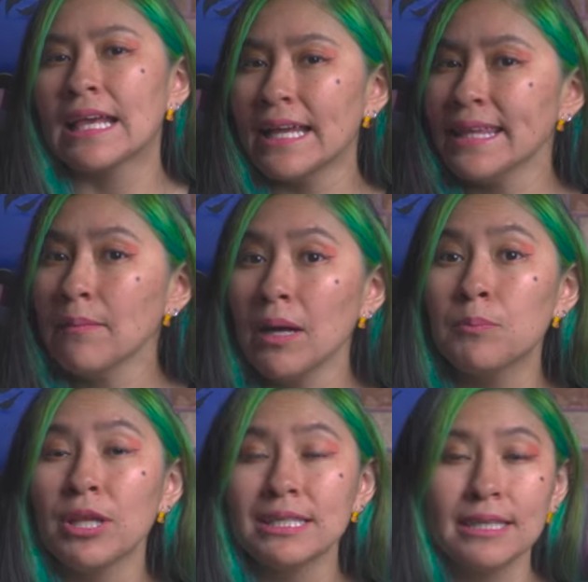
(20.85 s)
qué tan
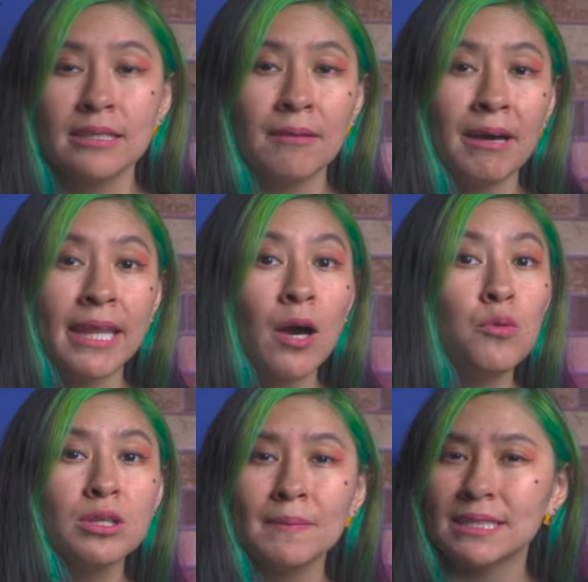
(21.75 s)
mal puede ser llevada
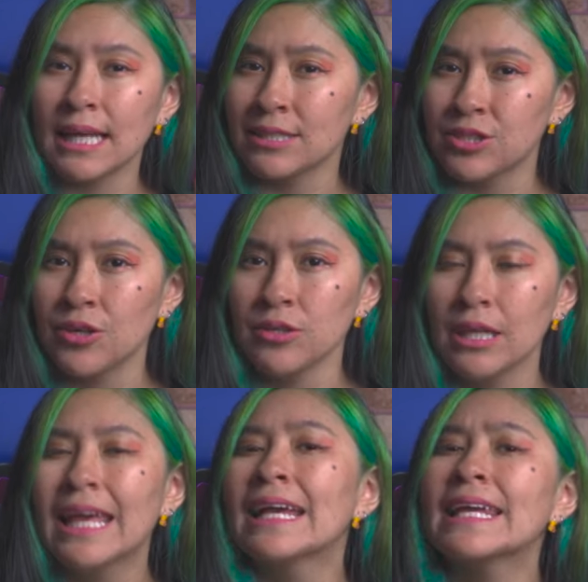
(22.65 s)
una investigación,